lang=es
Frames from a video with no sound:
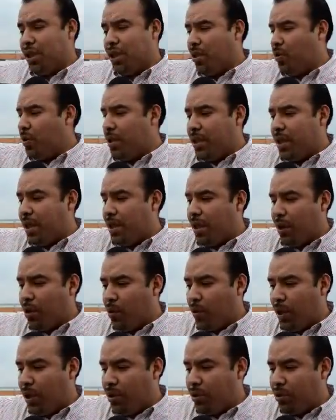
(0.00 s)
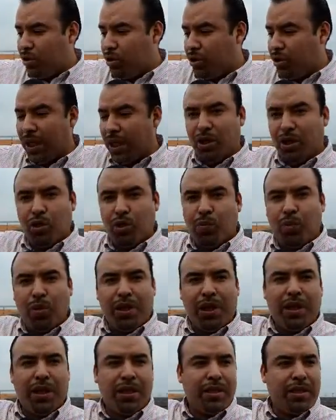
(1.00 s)
se encuentran recluidos, o sea, no
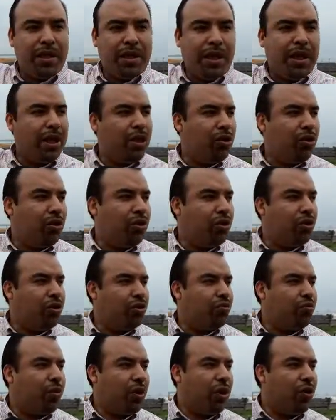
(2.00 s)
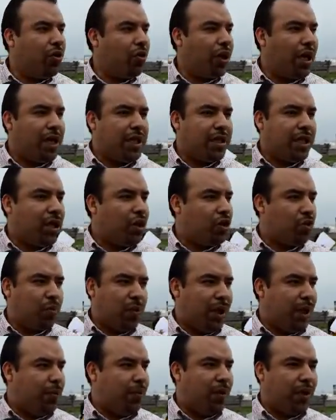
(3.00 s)
puede decir de que no fueron localizados
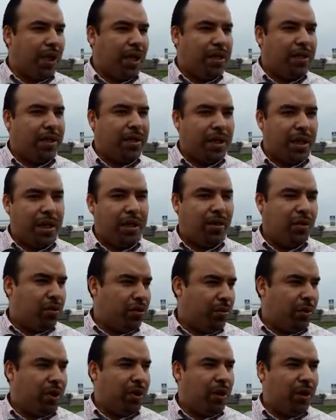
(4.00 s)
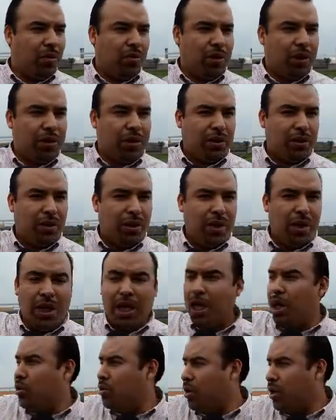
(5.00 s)
para poderles hacer el conocimiento de la acusación.
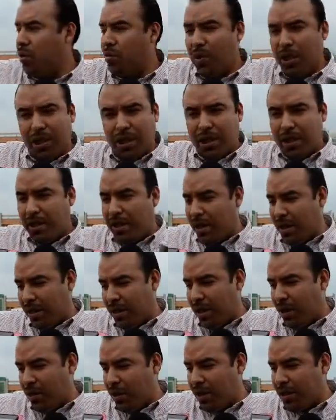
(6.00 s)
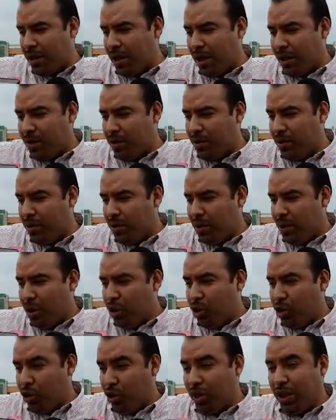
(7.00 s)
Ellos se encuentran en el interior del cerezo.
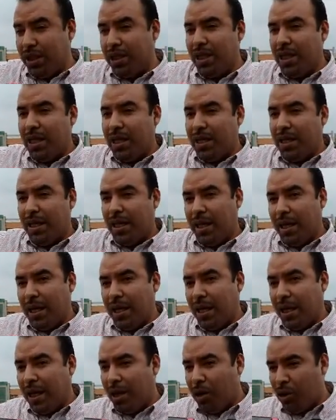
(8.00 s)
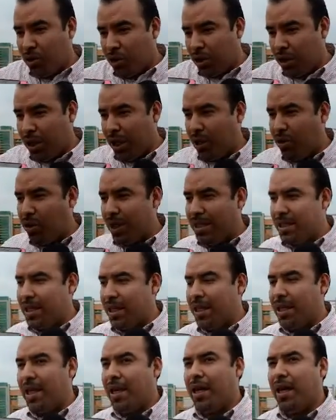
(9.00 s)
Entonces, eh, considero que
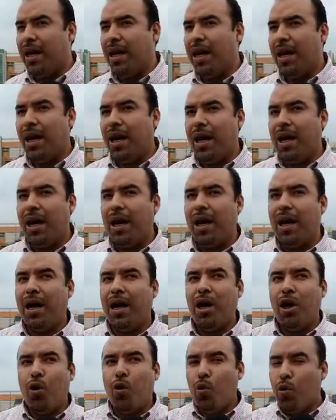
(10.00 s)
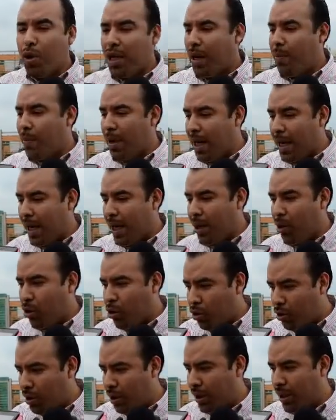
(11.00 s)
sería una mala
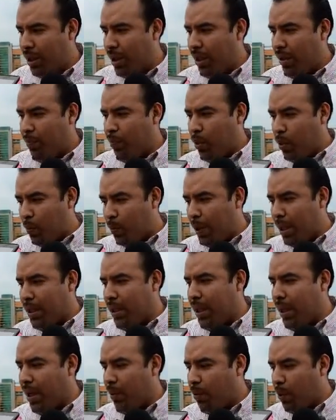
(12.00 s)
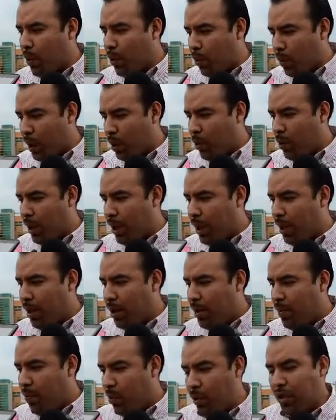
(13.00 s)
cortina por parte de la Procuraduría,
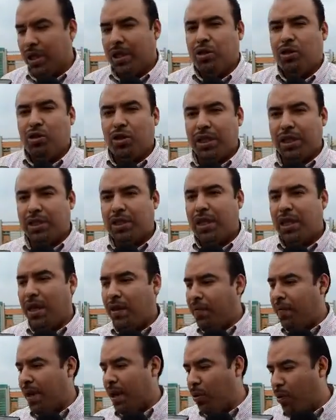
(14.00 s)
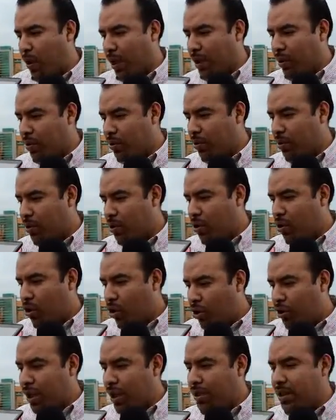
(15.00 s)
porque entonces estaría fraguando
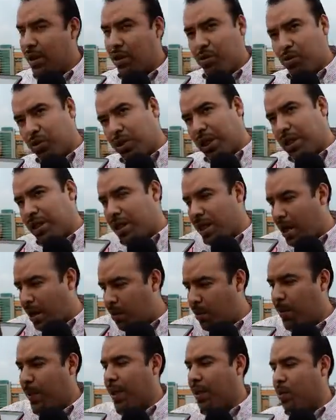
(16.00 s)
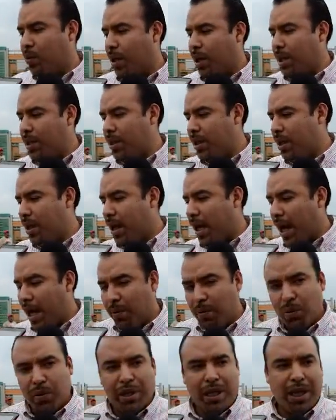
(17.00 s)
otras circunstancias de la misma naturaleza. Hay
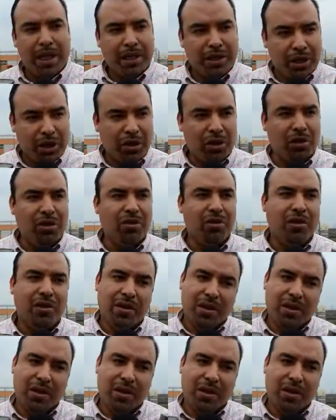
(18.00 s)
vulneración,